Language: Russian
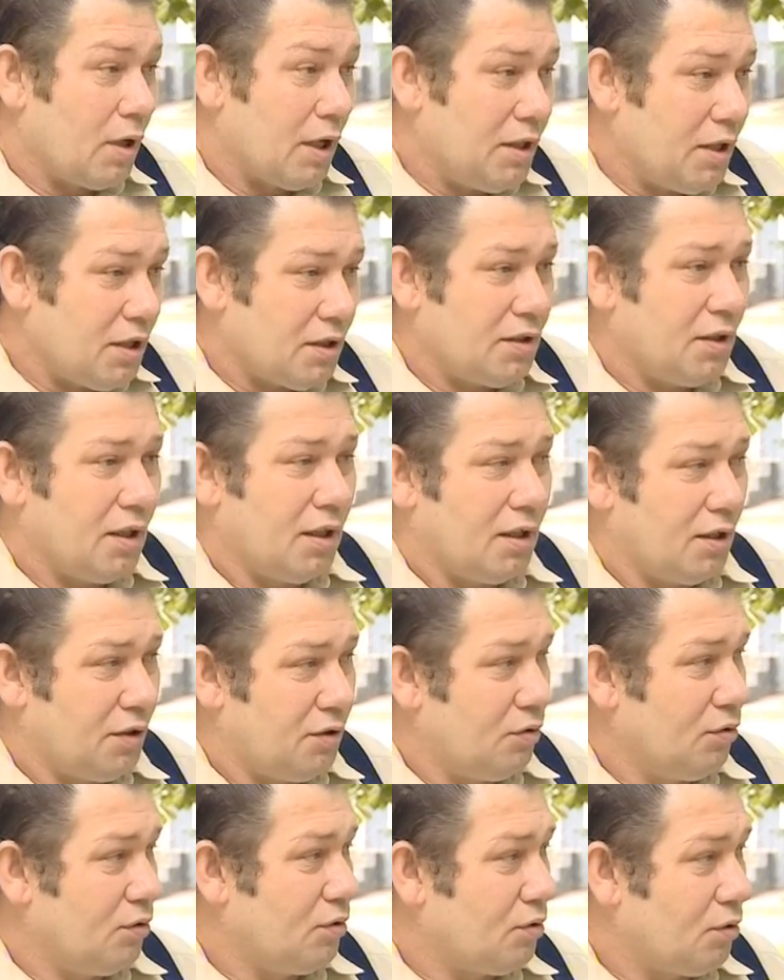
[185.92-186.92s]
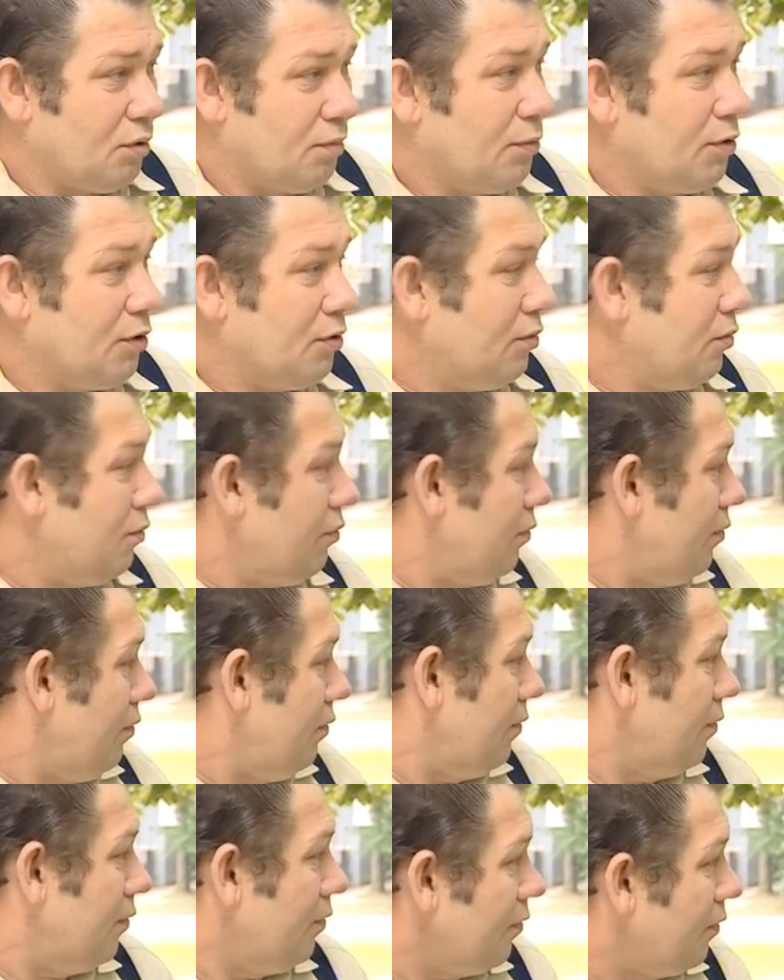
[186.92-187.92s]
Конечно, хочу, чтобы
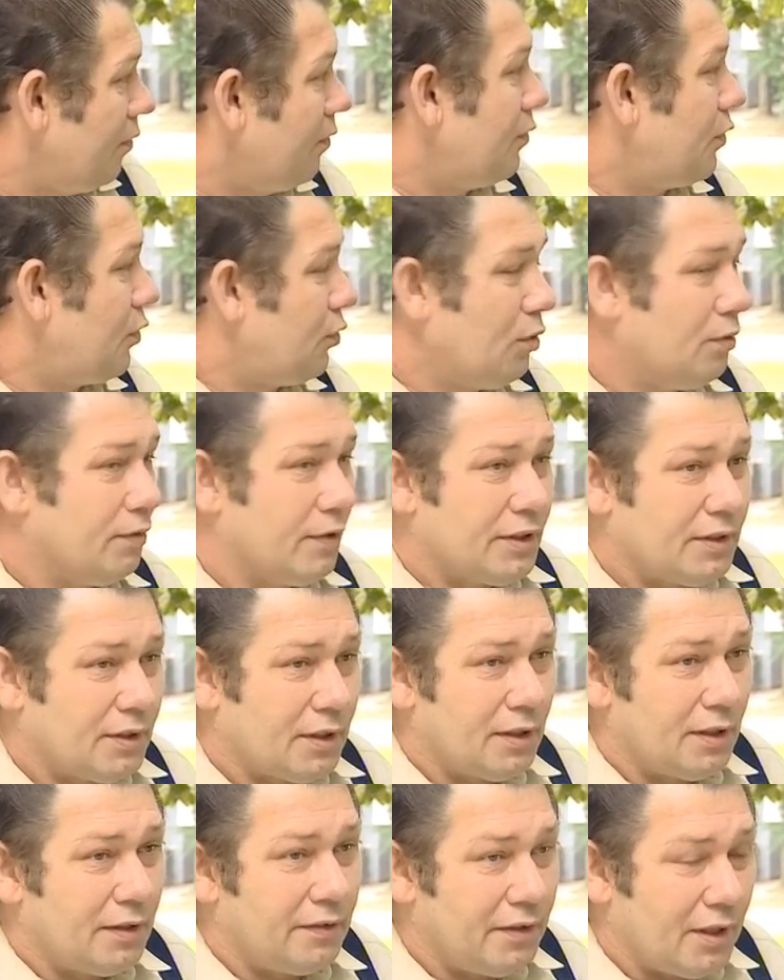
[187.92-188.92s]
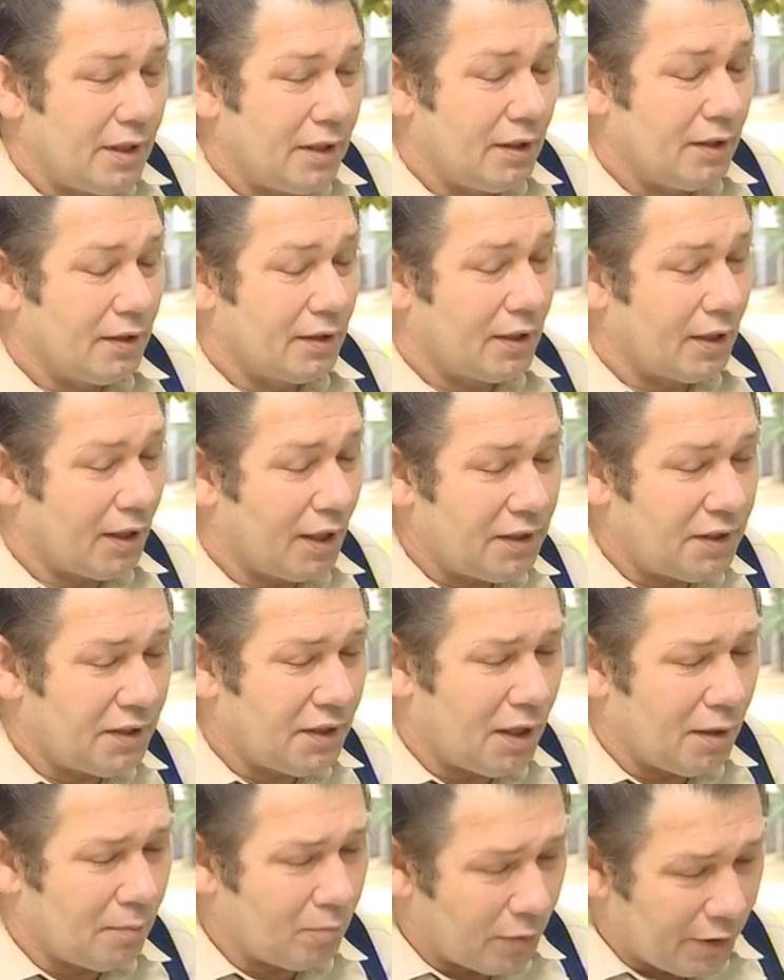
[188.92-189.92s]
все восстановили,
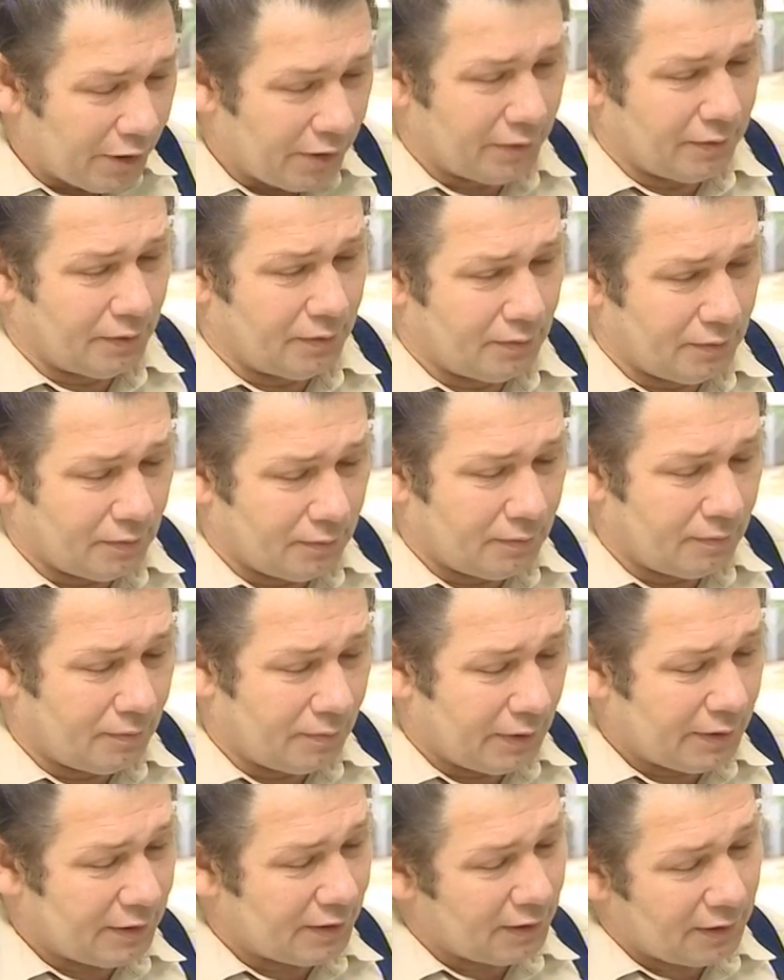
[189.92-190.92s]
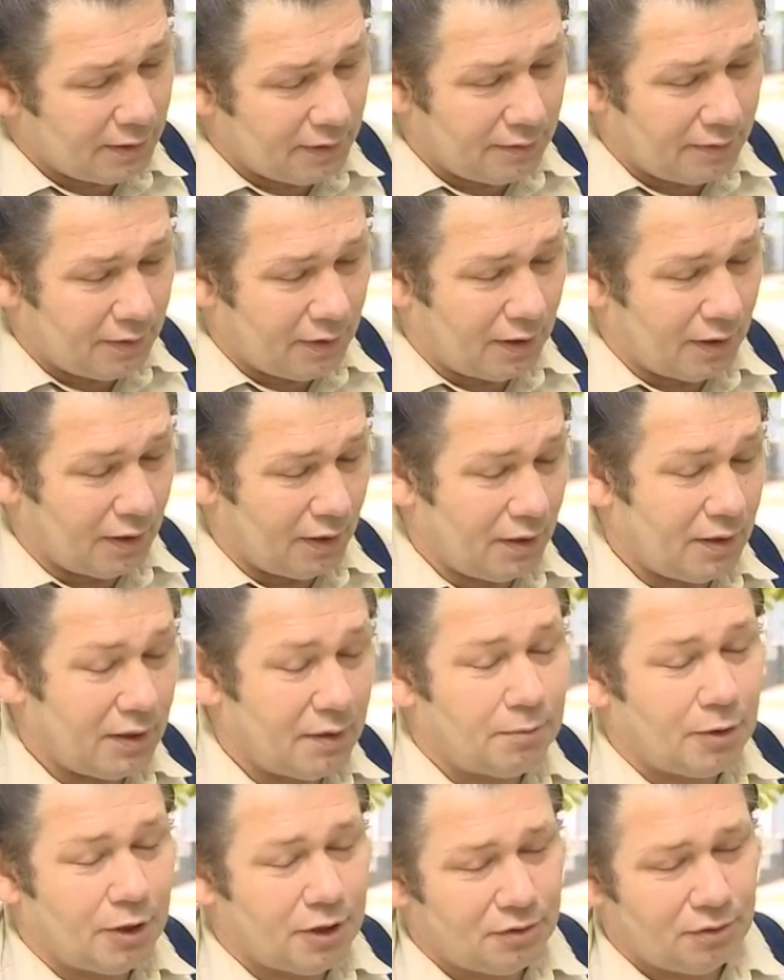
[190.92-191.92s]
хотя бы восстановили. Я
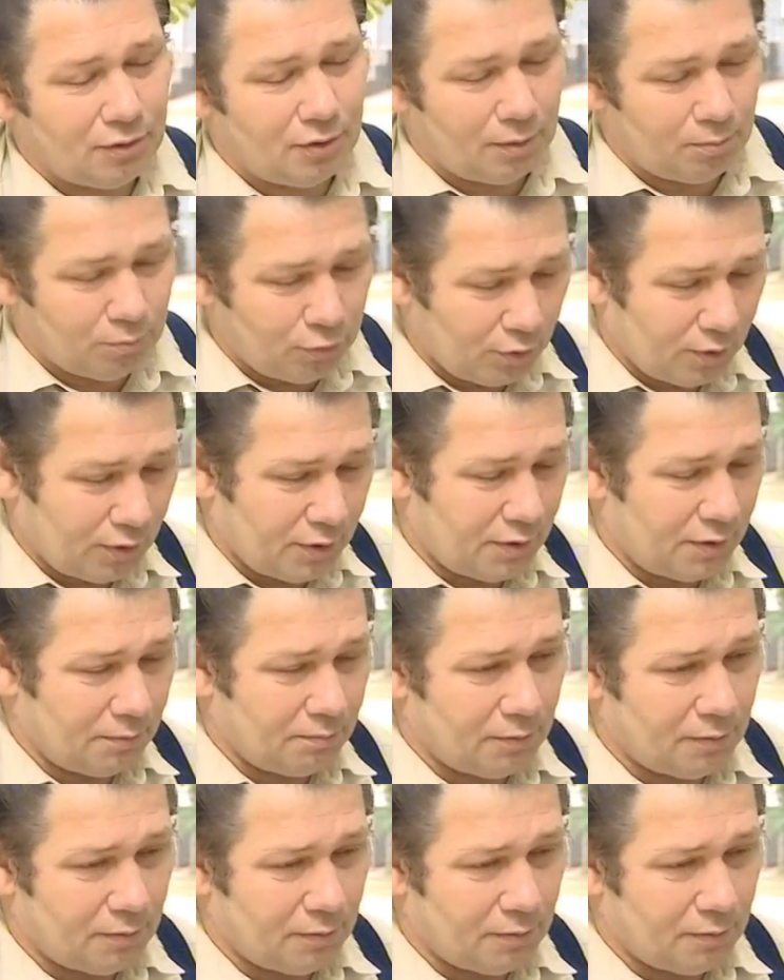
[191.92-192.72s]
не прошу о большем.